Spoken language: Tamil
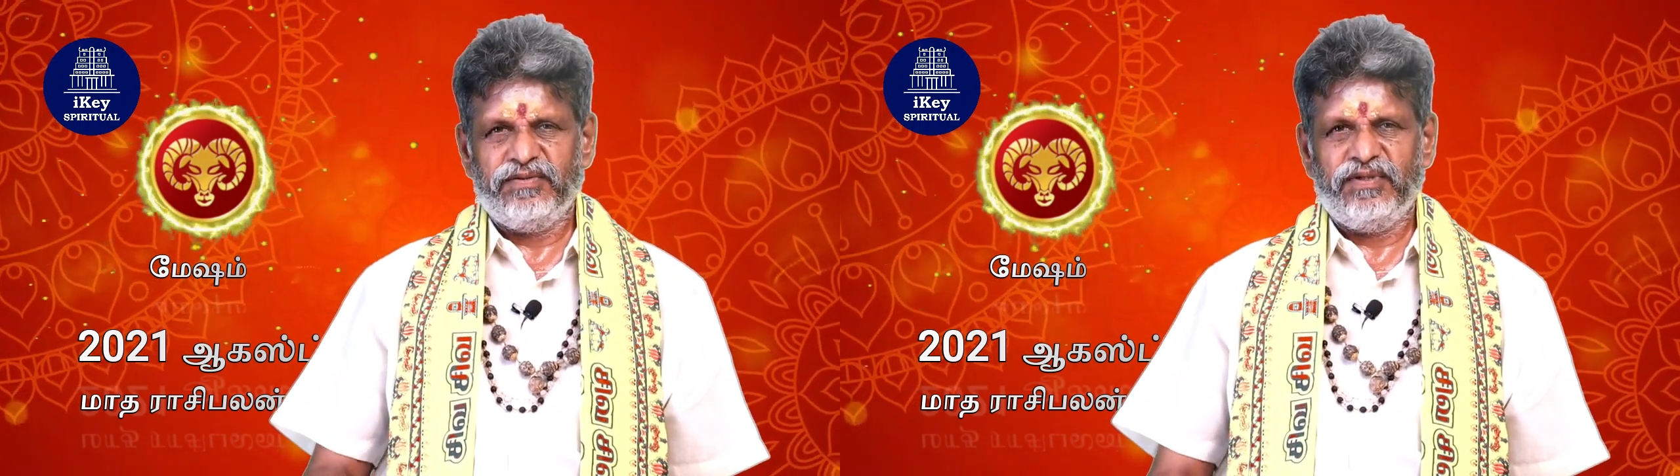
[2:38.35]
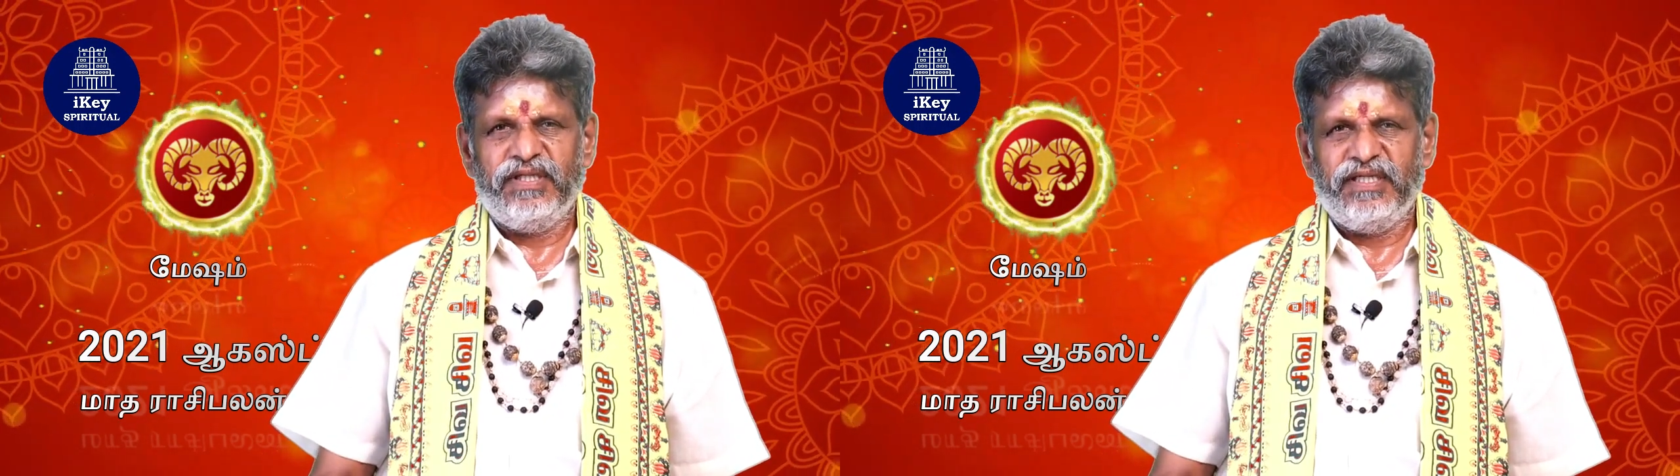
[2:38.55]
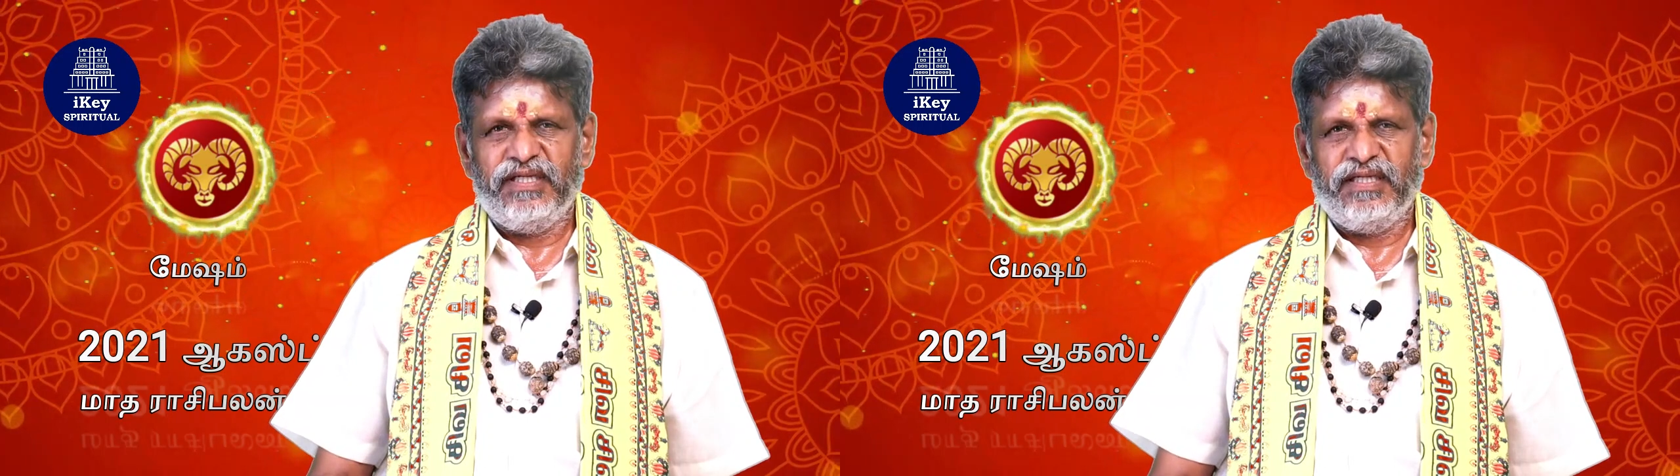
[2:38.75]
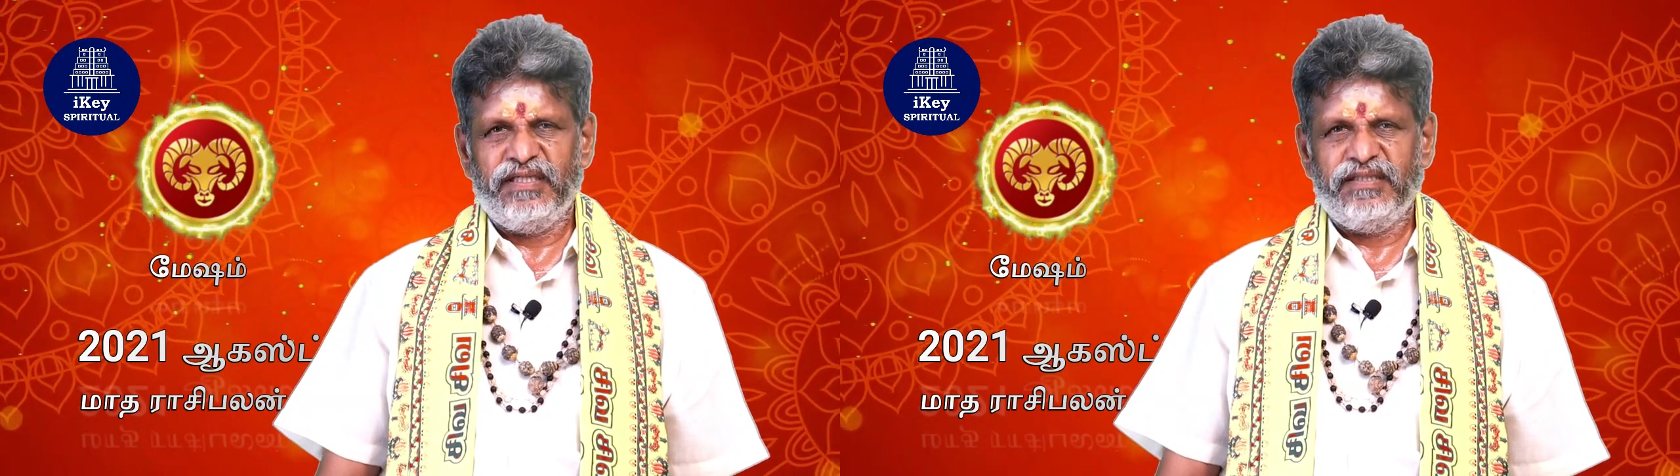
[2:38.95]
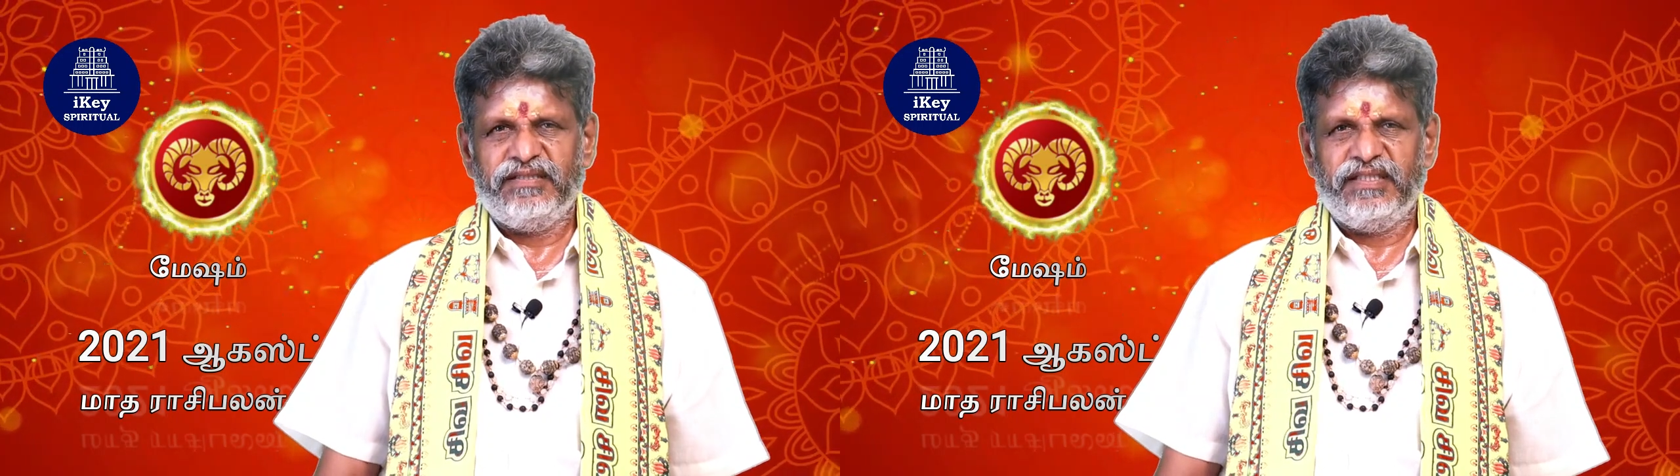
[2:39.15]

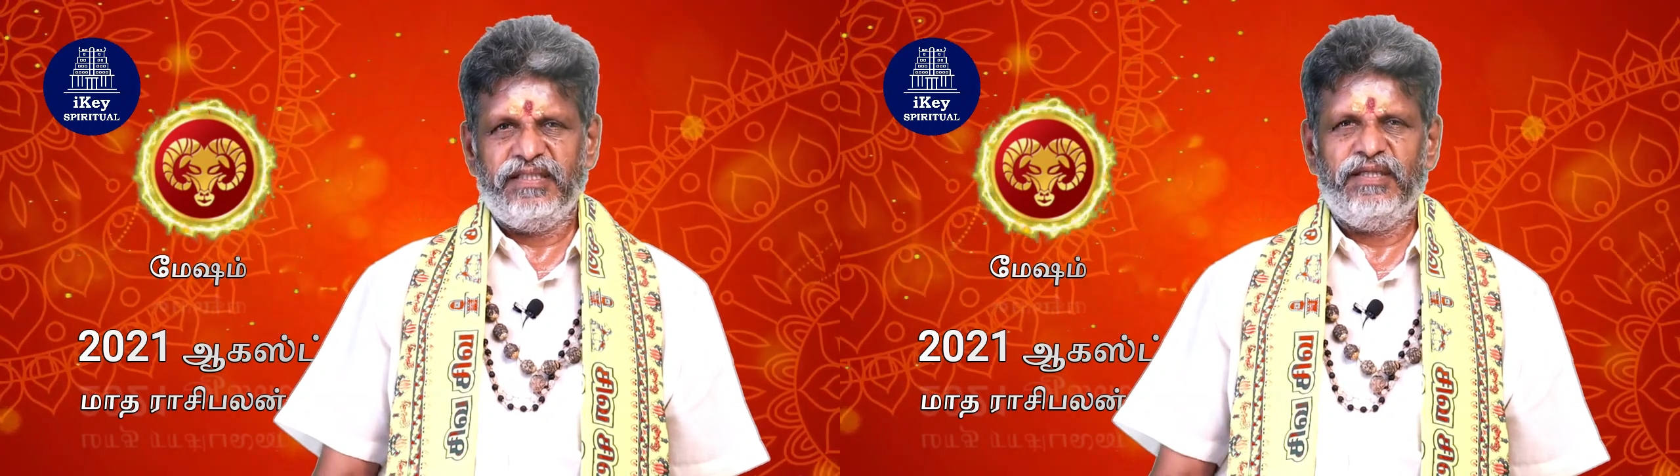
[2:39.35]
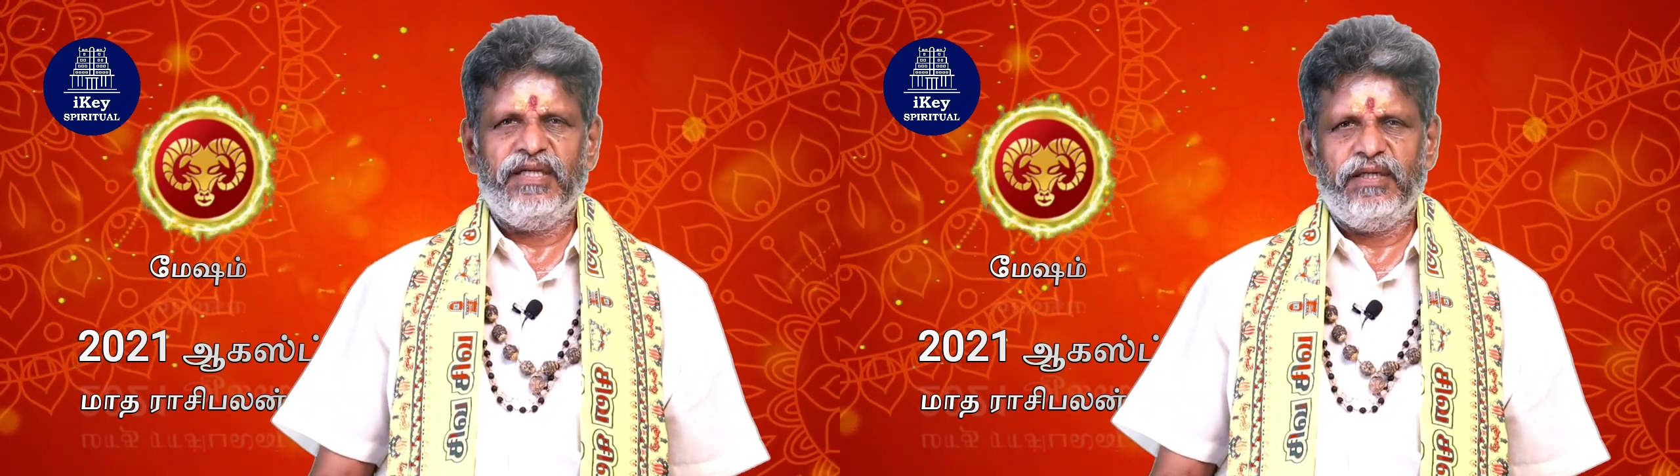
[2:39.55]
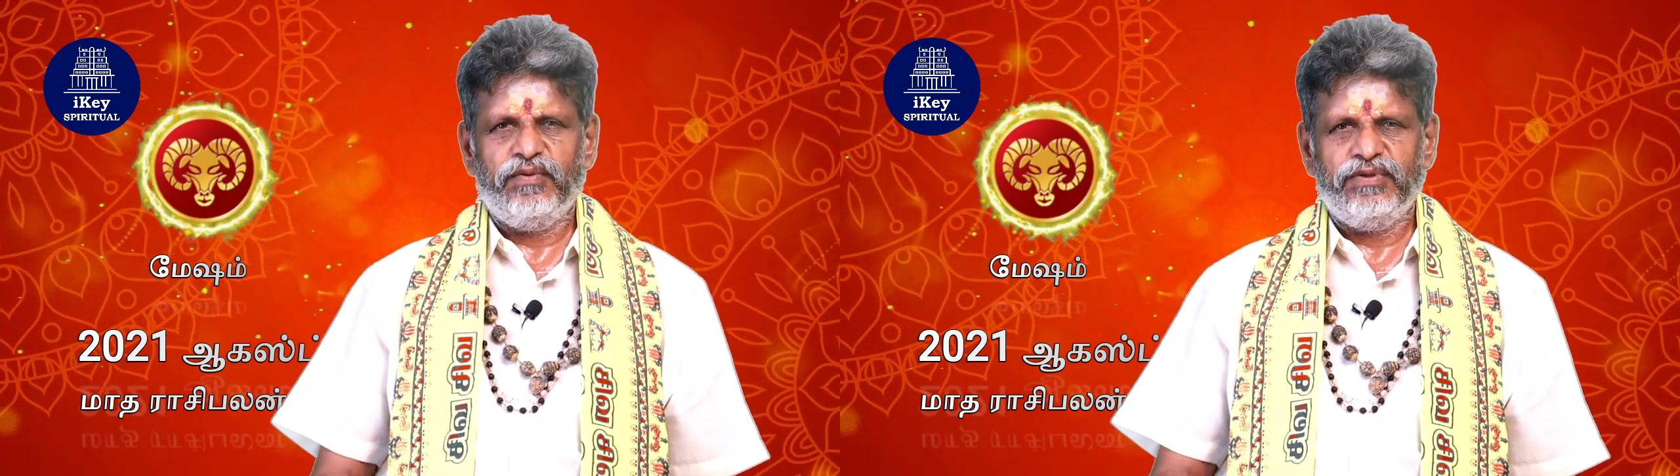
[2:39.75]
தொழில்களையும் சரி இல்லை